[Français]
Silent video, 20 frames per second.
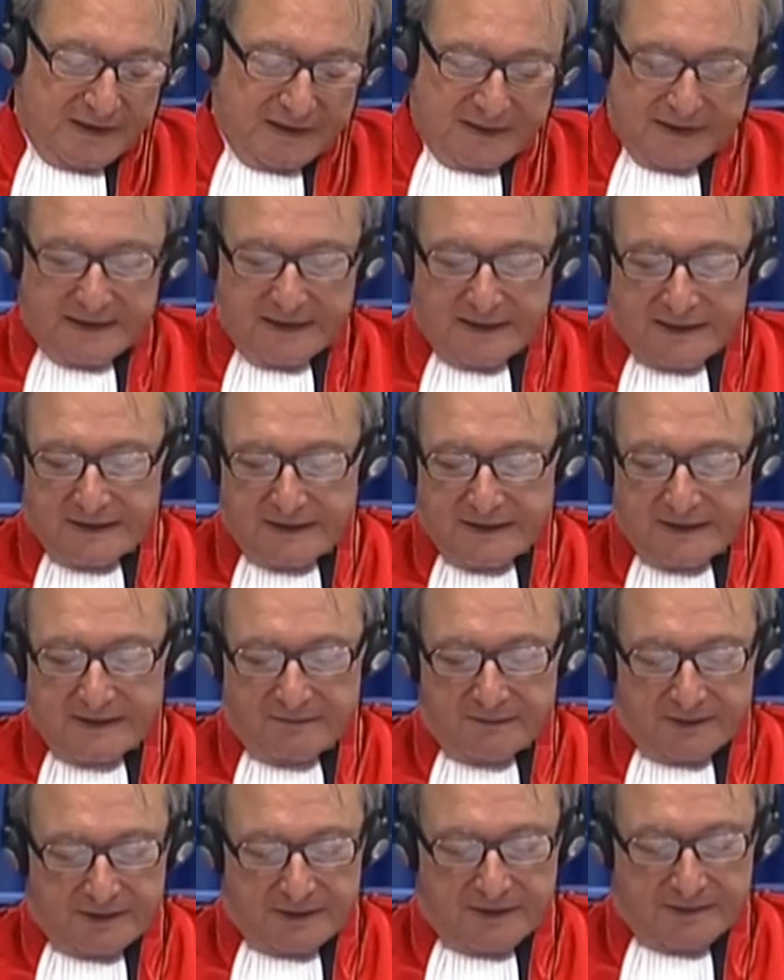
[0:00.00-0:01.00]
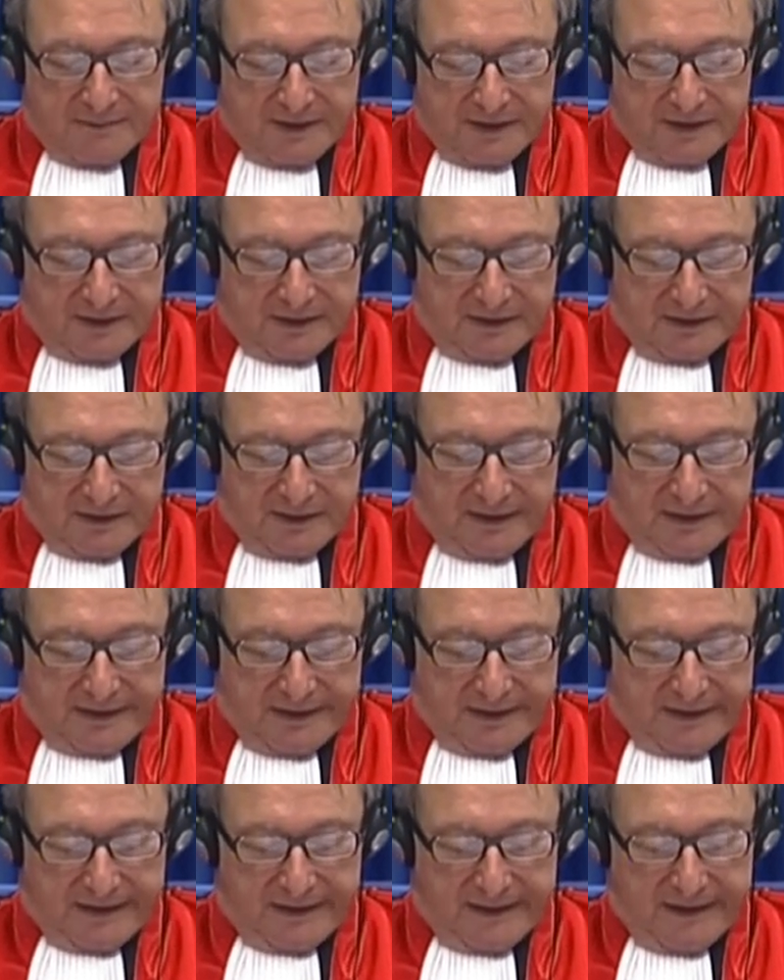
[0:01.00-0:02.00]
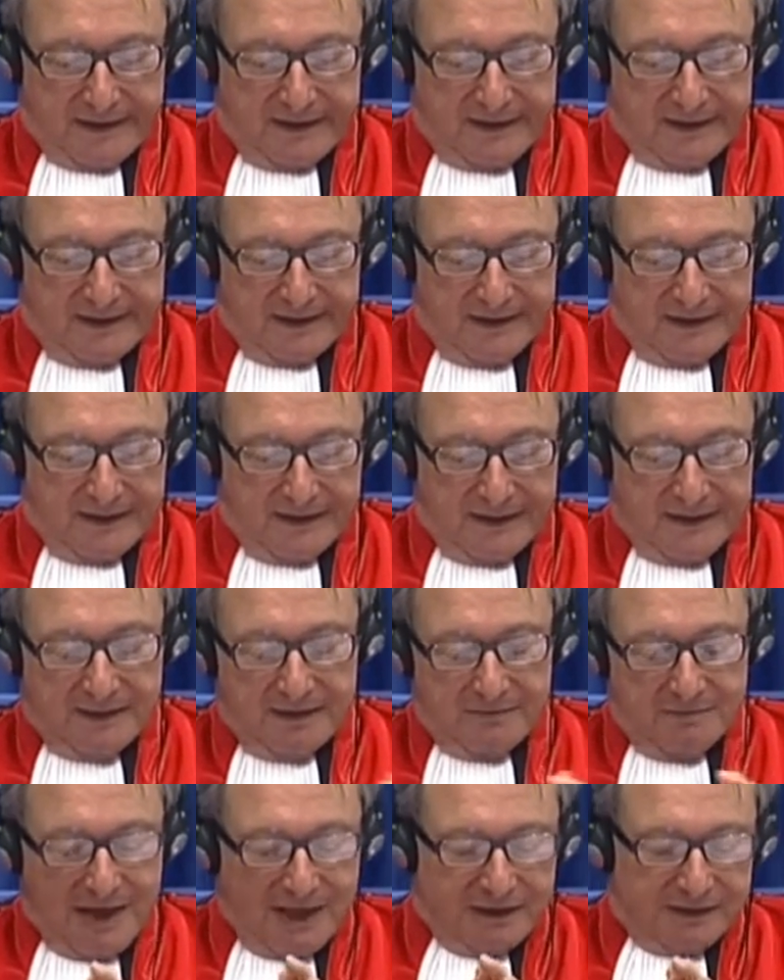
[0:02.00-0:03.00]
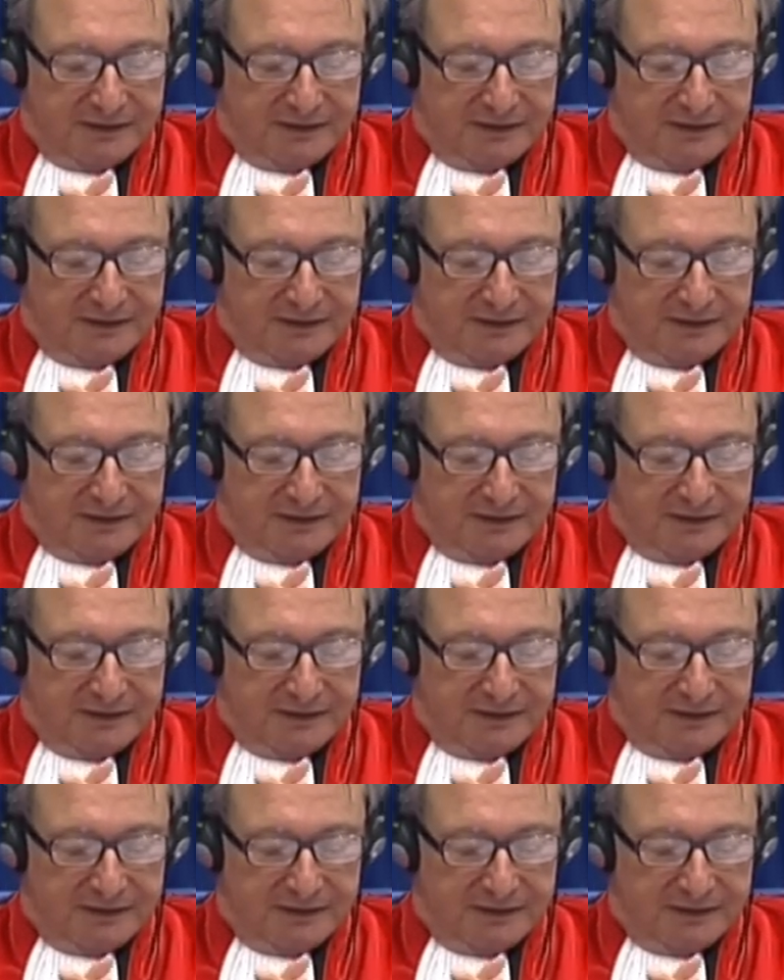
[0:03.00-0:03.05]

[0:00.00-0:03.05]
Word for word: soient à, votre image, comme vous.